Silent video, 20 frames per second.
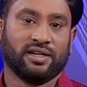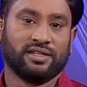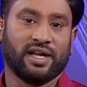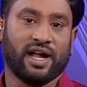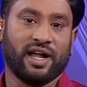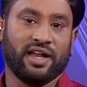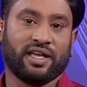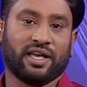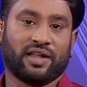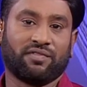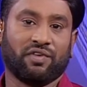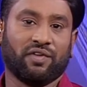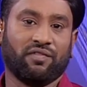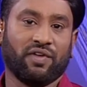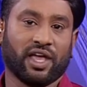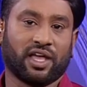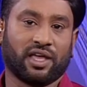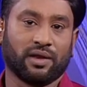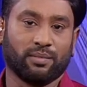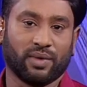நடிகர்
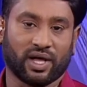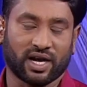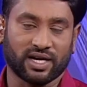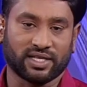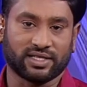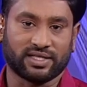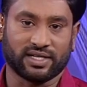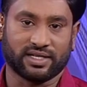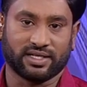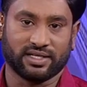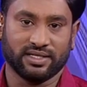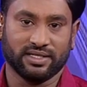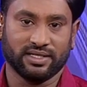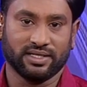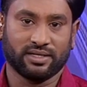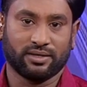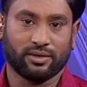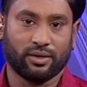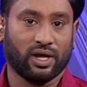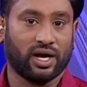விவேக்கின் மரணத்திற்கு
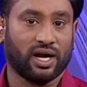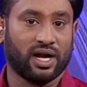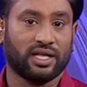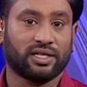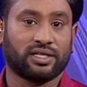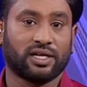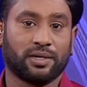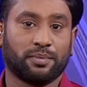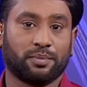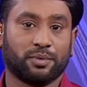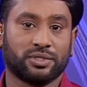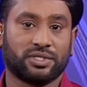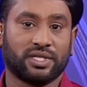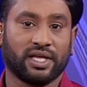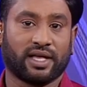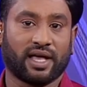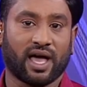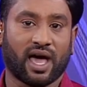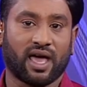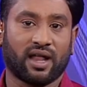கொரோனா தடுப்பூசி
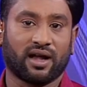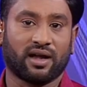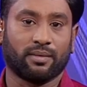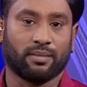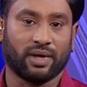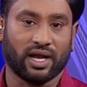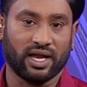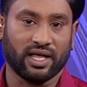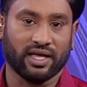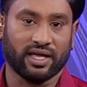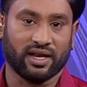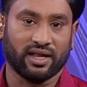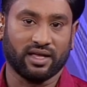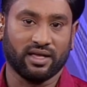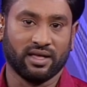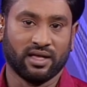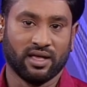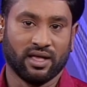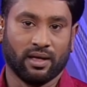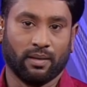காரணம் அல்ல என
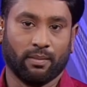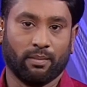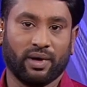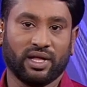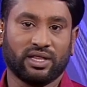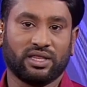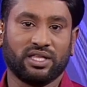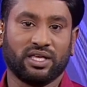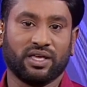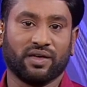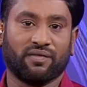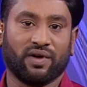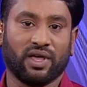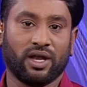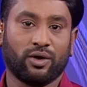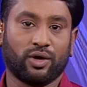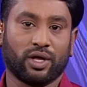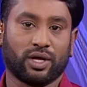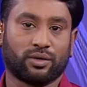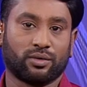மத்திய
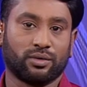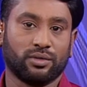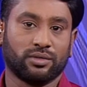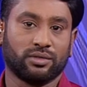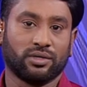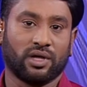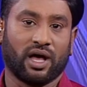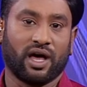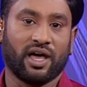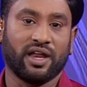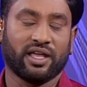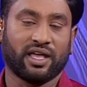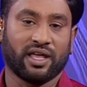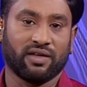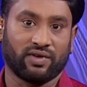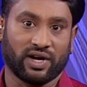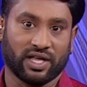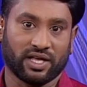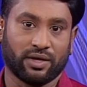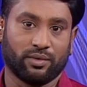வல்லுநர் குழு அறிக்கை
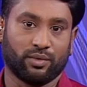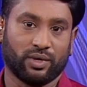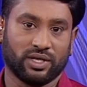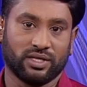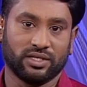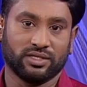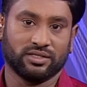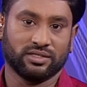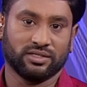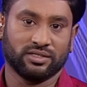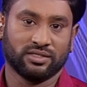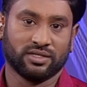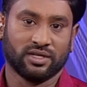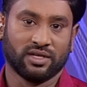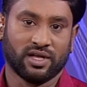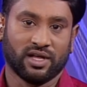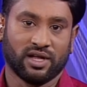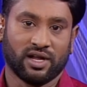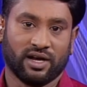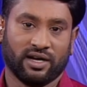வழங்கியுள்ளது
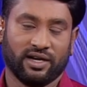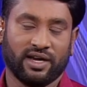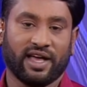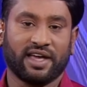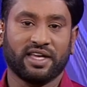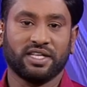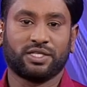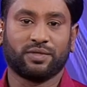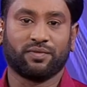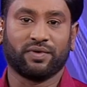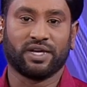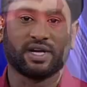நகைச்சுவை